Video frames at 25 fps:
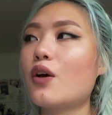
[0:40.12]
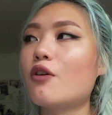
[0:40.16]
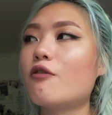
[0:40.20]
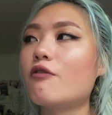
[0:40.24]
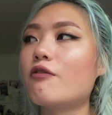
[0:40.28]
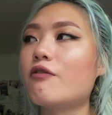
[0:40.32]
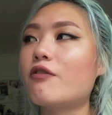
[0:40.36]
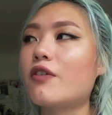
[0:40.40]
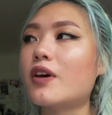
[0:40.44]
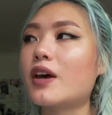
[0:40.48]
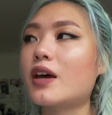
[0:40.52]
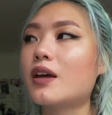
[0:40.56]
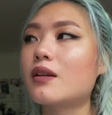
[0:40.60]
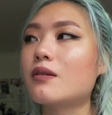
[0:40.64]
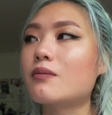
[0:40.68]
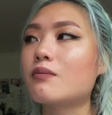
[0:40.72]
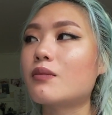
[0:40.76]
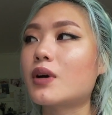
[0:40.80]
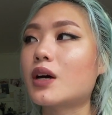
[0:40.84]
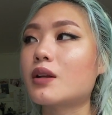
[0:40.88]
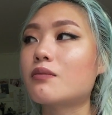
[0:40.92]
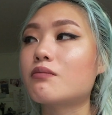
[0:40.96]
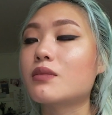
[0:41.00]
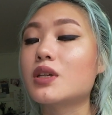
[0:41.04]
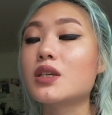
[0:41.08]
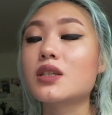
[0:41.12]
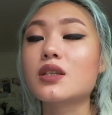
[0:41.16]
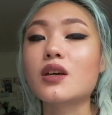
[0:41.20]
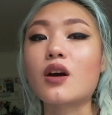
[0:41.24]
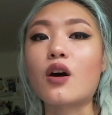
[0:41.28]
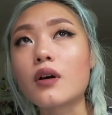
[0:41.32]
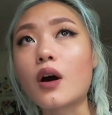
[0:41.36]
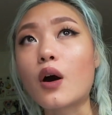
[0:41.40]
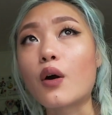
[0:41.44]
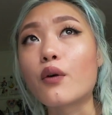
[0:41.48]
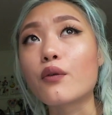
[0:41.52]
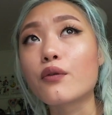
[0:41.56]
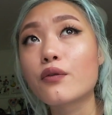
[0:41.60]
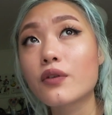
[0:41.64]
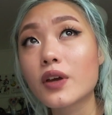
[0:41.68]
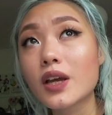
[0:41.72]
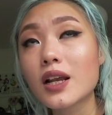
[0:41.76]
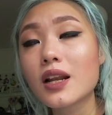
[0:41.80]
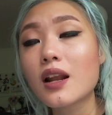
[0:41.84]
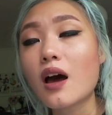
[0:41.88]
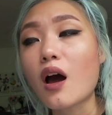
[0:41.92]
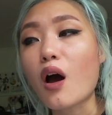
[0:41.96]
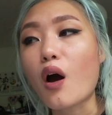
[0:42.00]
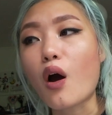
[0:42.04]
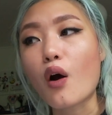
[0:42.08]
wenn man mich auf
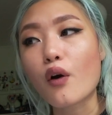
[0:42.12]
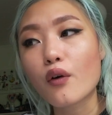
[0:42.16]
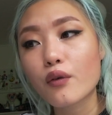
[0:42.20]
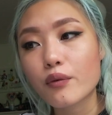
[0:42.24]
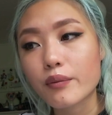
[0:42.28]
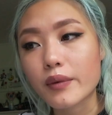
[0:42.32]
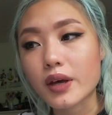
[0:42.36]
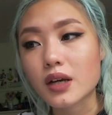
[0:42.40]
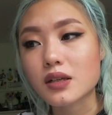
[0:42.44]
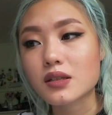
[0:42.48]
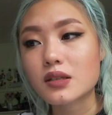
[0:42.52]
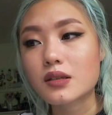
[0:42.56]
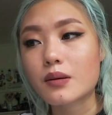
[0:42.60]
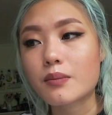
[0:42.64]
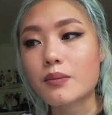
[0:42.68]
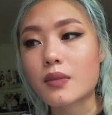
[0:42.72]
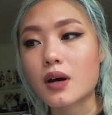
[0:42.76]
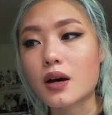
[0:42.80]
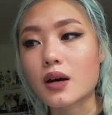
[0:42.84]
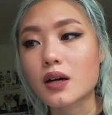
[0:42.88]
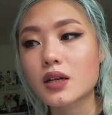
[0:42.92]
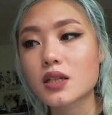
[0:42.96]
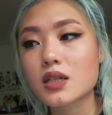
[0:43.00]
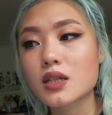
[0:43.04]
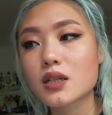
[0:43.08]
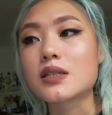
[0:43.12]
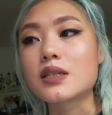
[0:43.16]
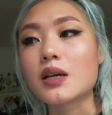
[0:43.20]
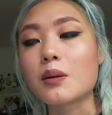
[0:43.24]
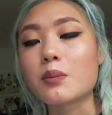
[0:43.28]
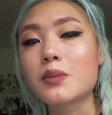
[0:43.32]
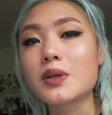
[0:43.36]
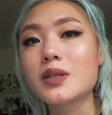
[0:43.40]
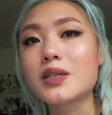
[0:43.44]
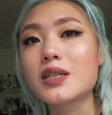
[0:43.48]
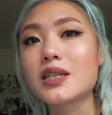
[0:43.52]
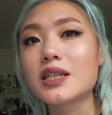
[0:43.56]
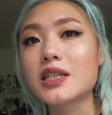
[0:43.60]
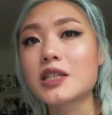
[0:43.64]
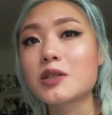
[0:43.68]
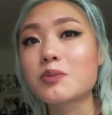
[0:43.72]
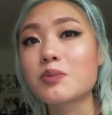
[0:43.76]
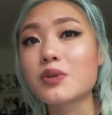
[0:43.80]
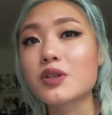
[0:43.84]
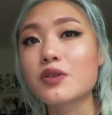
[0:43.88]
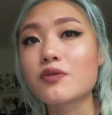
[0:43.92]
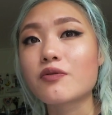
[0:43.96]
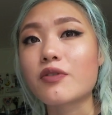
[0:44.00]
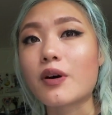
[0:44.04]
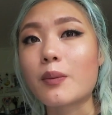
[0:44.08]
Fehler aufmerksam macht, damit ich
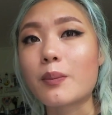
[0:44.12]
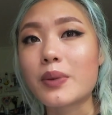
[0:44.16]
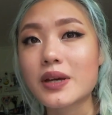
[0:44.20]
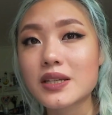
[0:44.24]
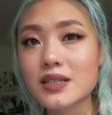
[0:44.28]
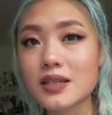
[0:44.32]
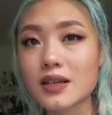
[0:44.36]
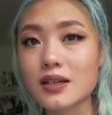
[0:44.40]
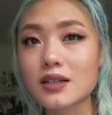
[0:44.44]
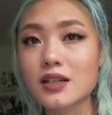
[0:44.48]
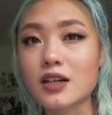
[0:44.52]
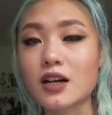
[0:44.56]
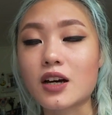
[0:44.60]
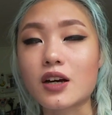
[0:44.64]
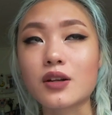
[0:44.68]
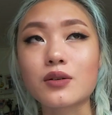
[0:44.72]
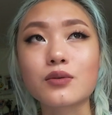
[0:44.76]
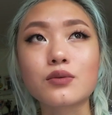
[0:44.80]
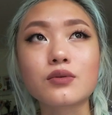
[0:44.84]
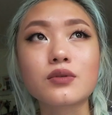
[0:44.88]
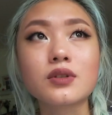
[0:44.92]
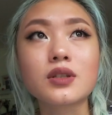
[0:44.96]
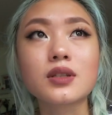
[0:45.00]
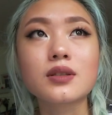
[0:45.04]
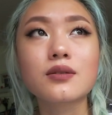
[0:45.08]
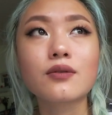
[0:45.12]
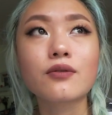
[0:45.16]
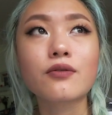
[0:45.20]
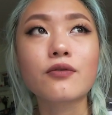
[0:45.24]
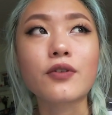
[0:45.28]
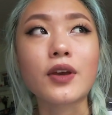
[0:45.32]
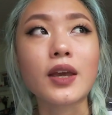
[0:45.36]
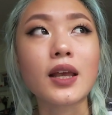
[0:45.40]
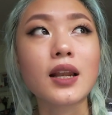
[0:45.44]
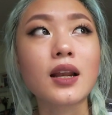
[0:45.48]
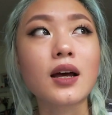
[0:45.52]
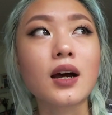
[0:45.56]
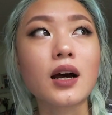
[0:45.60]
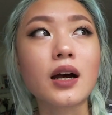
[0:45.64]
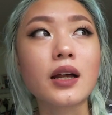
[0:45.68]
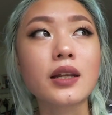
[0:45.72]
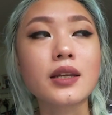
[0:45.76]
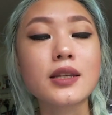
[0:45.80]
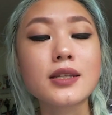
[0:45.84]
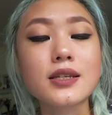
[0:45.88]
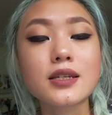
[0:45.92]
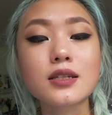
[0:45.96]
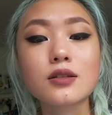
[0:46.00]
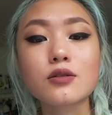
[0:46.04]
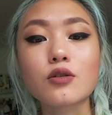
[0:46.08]
mich verbessern kann und diesen Fehler
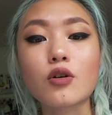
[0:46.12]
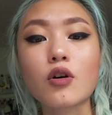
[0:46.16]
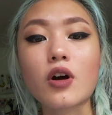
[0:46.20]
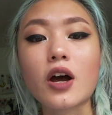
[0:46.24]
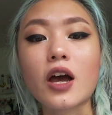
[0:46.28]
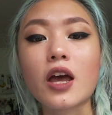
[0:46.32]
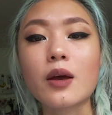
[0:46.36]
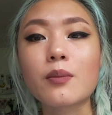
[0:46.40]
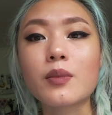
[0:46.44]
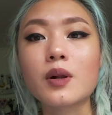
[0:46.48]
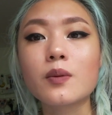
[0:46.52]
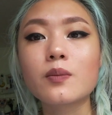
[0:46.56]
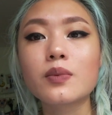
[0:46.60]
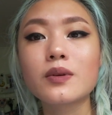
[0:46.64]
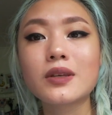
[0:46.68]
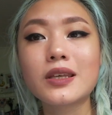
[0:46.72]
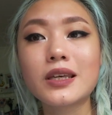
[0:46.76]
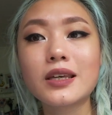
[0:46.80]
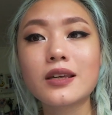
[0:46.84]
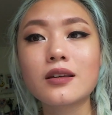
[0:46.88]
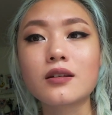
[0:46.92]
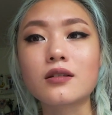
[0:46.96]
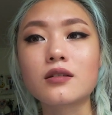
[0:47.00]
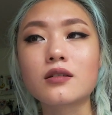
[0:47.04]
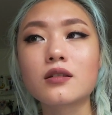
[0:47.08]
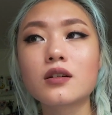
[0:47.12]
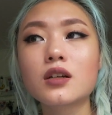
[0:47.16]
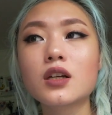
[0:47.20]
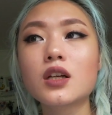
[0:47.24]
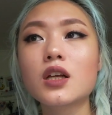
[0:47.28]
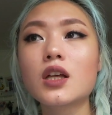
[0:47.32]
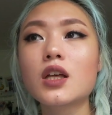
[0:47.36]
nicht noch einmal begehe.